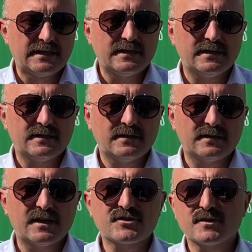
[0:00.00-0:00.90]
Ee,
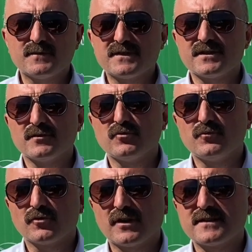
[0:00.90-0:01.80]
geçtiğimiz yıl bu
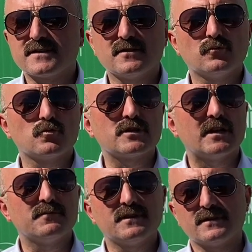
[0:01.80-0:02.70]
potansiyeli
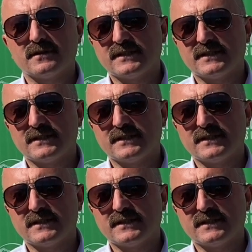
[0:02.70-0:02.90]
ulusal bir